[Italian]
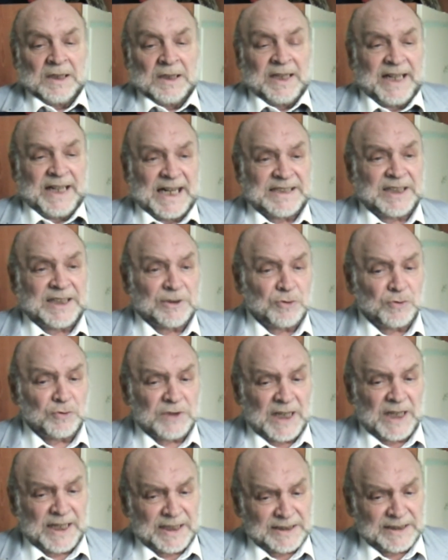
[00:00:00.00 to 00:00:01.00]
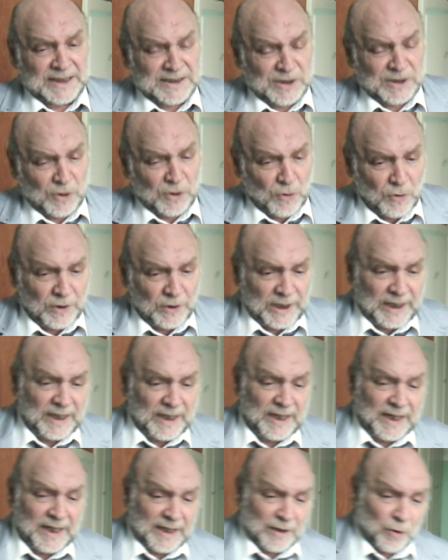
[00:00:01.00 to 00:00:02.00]
Grazie a tutta la redazione
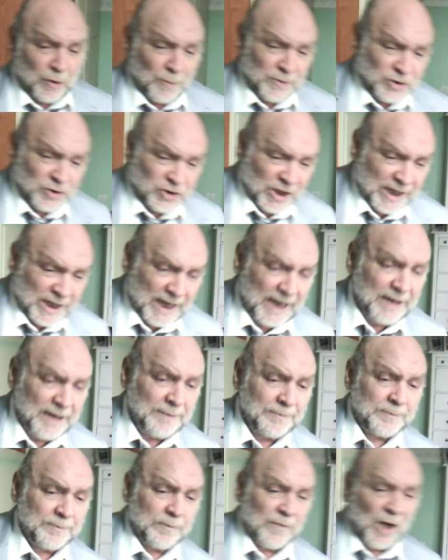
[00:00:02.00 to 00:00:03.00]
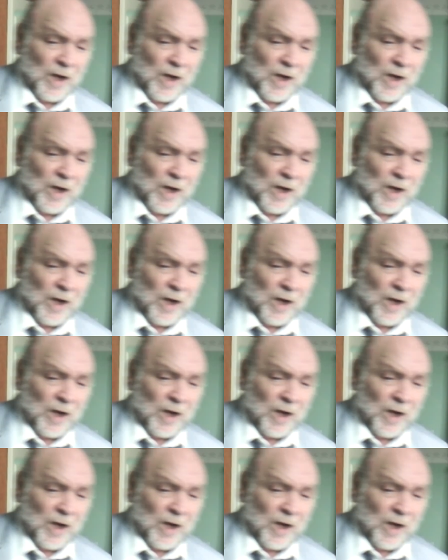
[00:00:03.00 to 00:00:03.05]
e comincerei.